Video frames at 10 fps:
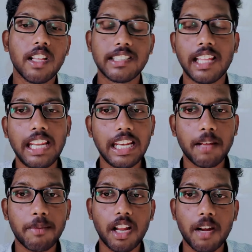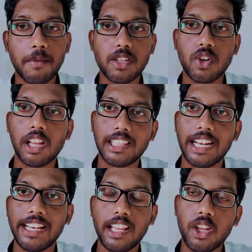சரி என்ன பண்ணலாம் அப்படின்னு சொல்லி நான்
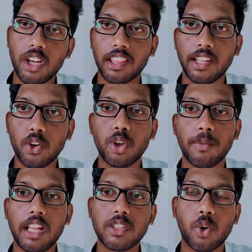தேடிட்டே இருந்தேன் யூடியூப்பில் ஸோ